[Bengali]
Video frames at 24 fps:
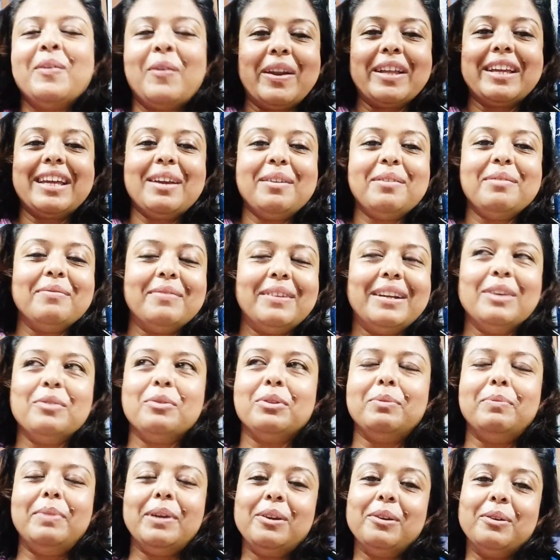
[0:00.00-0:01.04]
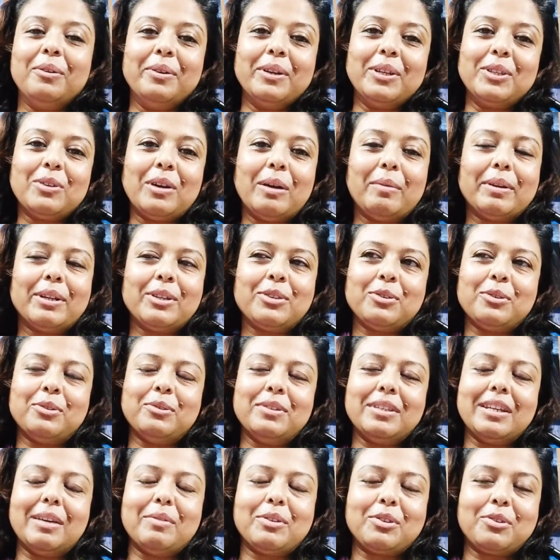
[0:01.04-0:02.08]
অনেকেই মানে উদ্বিগ্ন হয়েছে আমার জন্য
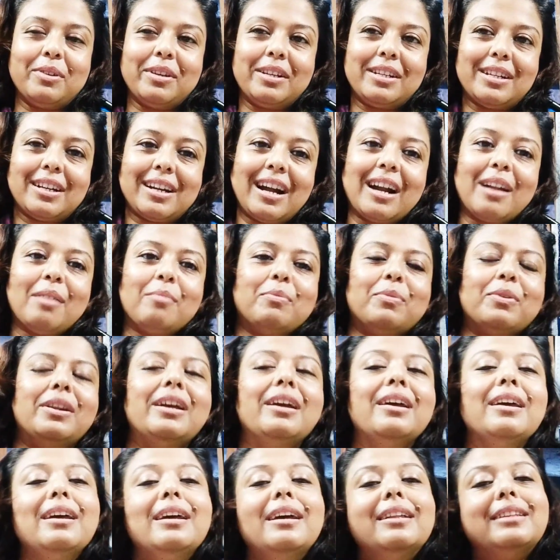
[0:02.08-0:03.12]
যে আমার শরীরটা খারাপ বলে